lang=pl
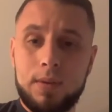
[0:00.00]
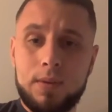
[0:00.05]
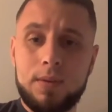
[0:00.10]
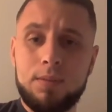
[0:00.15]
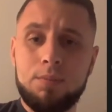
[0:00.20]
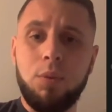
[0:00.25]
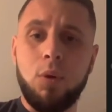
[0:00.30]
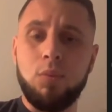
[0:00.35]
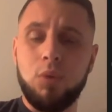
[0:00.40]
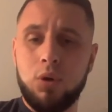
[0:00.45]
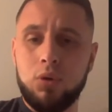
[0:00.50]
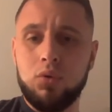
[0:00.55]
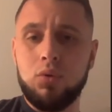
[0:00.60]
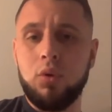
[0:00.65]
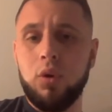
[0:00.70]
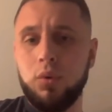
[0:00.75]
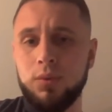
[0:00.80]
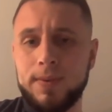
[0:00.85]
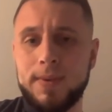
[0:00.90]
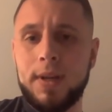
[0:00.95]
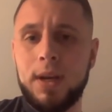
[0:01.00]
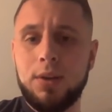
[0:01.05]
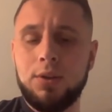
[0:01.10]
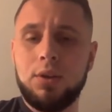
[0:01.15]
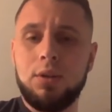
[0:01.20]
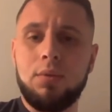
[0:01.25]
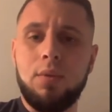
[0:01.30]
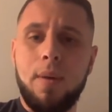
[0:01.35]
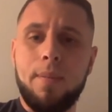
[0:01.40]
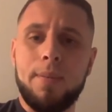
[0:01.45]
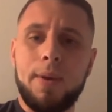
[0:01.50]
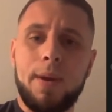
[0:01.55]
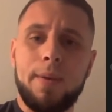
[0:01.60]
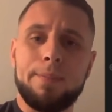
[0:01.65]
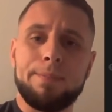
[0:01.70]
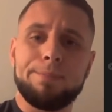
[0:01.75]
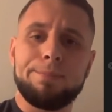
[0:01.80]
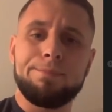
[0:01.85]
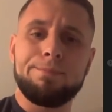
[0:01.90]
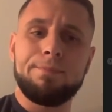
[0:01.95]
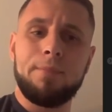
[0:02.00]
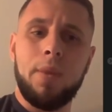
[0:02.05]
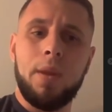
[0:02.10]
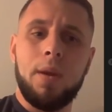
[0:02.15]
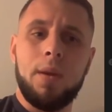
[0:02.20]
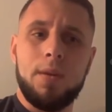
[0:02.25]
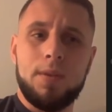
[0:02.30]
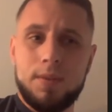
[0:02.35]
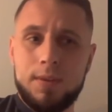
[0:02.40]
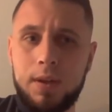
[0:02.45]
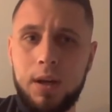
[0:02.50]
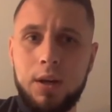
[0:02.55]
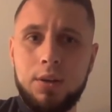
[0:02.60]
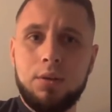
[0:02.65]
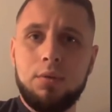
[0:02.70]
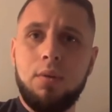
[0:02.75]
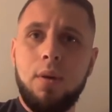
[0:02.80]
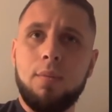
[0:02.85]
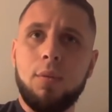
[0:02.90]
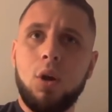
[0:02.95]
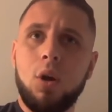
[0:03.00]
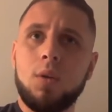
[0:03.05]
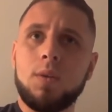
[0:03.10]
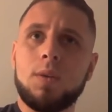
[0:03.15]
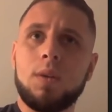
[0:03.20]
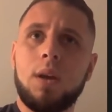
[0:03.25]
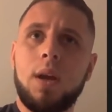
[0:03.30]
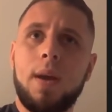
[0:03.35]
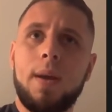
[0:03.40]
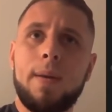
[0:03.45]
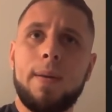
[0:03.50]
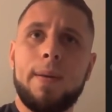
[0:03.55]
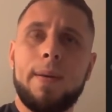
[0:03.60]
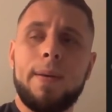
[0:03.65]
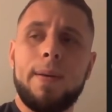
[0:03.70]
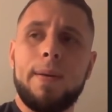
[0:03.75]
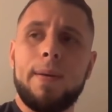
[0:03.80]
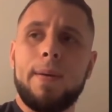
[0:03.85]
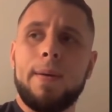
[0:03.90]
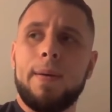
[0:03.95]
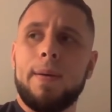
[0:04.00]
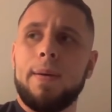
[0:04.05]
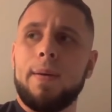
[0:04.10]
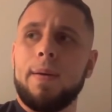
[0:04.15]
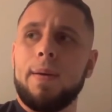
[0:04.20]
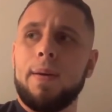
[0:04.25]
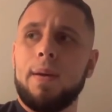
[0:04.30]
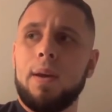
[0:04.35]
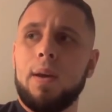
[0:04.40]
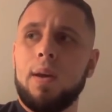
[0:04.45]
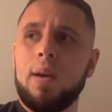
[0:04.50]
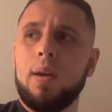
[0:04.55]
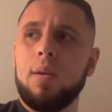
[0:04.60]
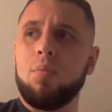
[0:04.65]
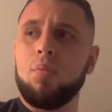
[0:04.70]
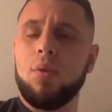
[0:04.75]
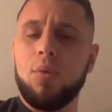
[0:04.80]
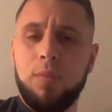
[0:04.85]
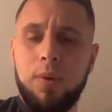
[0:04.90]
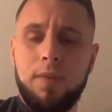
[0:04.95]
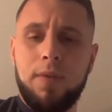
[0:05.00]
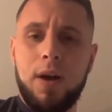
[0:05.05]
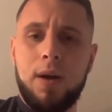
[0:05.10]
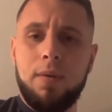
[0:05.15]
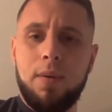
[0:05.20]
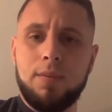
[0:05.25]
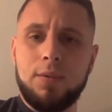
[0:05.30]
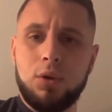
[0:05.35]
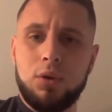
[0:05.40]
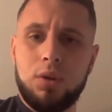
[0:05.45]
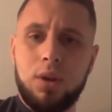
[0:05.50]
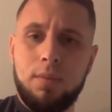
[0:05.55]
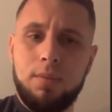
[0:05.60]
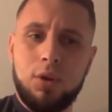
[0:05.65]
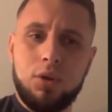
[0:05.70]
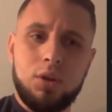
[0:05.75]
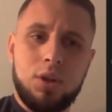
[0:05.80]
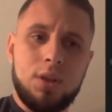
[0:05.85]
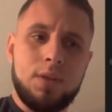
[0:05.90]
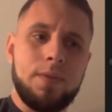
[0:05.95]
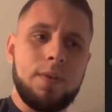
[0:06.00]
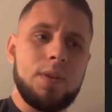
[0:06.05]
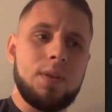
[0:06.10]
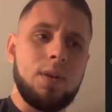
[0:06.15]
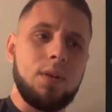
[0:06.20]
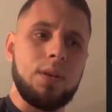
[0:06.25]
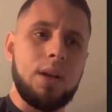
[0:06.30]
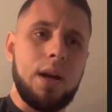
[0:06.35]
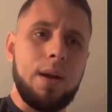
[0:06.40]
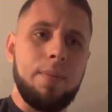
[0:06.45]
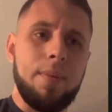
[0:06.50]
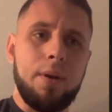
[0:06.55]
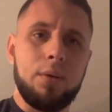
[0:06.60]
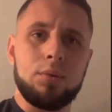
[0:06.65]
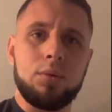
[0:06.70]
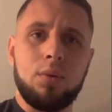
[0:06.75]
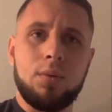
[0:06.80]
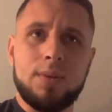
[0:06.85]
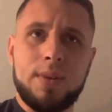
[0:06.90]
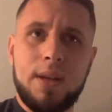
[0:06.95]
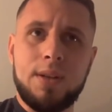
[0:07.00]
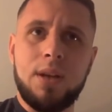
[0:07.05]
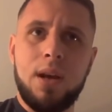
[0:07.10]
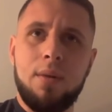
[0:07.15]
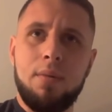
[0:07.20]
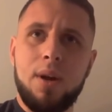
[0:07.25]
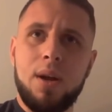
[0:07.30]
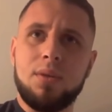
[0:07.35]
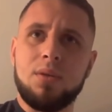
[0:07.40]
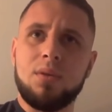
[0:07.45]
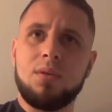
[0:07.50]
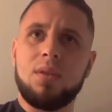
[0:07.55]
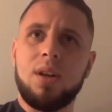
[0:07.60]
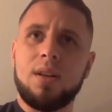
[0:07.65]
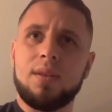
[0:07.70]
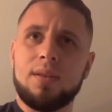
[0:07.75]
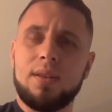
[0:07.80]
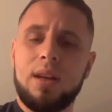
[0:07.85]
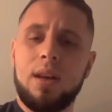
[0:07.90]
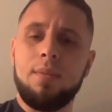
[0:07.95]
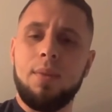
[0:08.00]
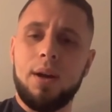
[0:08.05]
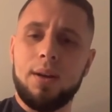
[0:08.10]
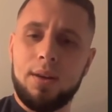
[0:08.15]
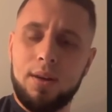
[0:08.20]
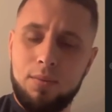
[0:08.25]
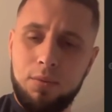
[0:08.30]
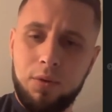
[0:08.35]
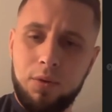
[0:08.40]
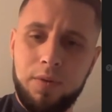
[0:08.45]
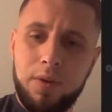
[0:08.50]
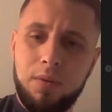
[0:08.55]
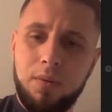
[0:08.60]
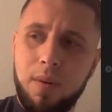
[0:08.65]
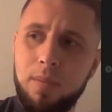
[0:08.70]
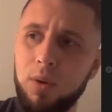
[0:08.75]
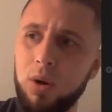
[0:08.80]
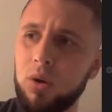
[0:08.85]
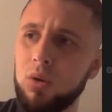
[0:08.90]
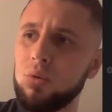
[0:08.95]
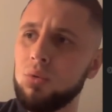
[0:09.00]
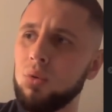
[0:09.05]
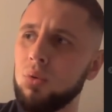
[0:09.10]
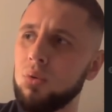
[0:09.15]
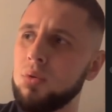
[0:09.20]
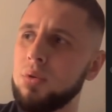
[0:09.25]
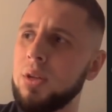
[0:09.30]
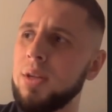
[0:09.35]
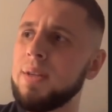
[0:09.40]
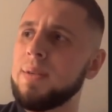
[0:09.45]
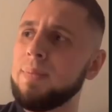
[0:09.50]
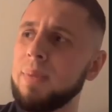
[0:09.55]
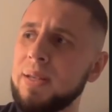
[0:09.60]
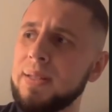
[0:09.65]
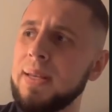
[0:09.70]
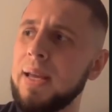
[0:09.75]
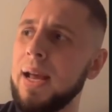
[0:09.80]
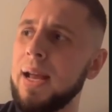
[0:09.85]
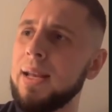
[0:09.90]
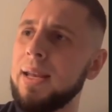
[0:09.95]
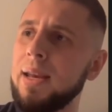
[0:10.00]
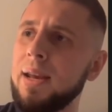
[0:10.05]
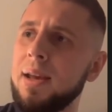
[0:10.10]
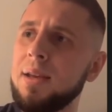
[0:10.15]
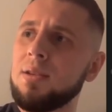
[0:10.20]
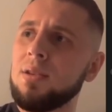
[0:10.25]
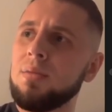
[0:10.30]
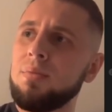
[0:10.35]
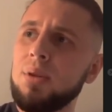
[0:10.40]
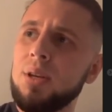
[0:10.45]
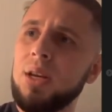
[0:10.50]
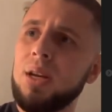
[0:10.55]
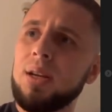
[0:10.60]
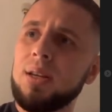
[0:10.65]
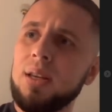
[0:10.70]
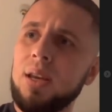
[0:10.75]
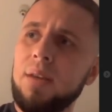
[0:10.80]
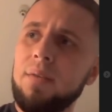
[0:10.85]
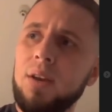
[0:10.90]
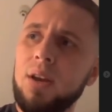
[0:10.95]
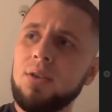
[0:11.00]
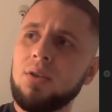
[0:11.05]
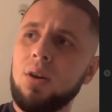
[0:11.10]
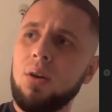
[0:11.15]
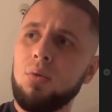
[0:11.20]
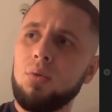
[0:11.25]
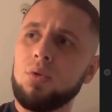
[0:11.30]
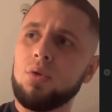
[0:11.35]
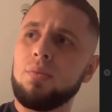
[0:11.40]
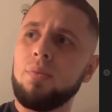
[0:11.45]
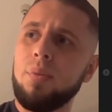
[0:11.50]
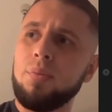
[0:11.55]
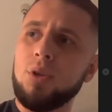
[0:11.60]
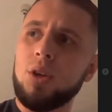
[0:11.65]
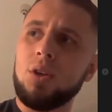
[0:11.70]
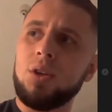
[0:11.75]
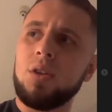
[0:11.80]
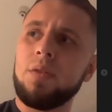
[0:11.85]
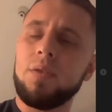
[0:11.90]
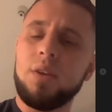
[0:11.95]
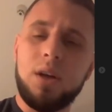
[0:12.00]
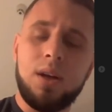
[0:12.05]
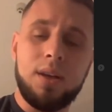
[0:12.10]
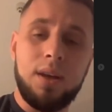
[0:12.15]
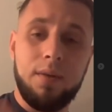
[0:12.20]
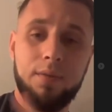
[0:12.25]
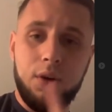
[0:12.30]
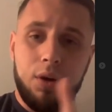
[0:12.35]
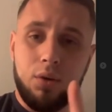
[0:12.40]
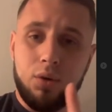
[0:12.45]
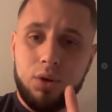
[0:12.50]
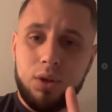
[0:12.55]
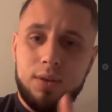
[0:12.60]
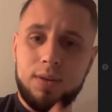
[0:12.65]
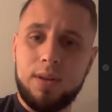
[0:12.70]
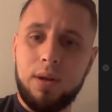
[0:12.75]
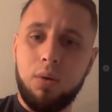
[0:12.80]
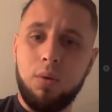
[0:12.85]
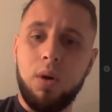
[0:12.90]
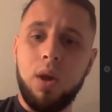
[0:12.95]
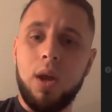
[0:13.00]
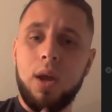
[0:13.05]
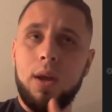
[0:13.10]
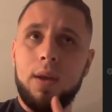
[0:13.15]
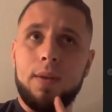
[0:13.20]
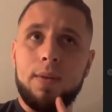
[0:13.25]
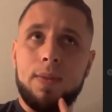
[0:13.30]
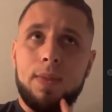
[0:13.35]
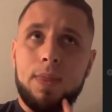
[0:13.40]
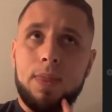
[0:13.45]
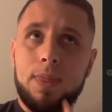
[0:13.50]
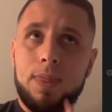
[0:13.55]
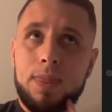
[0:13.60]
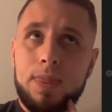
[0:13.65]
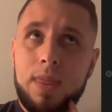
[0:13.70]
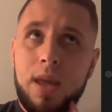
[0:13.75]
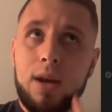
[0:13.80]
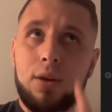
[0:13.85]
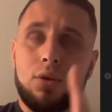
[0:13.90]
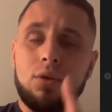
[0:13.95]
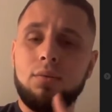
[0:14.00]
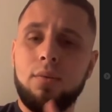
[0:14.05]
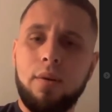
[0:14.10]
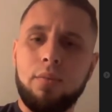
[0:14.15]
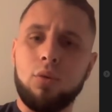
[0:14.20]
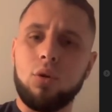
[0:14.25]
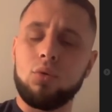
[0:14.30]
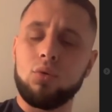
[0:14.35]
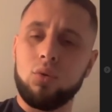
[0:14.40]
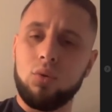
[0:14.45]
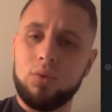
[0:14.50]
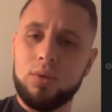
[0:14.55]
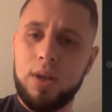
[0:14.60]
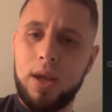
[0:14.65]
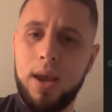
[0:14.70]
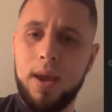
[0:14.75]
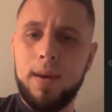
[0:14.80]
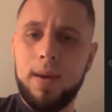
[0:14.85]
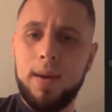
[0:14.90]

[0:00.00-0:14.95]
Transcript: po prostu ją skręciłem, nie? Skręciłem kostkę, yy, próbowałem coś tam jeszcze z fizjoterapeutą zadziałać, na streamach nie mówiłem o kontuzji specjalnie, żeby nikt nie wiedział, żeby przeciwnik nie wykorzystał tego, że mam kontuzję,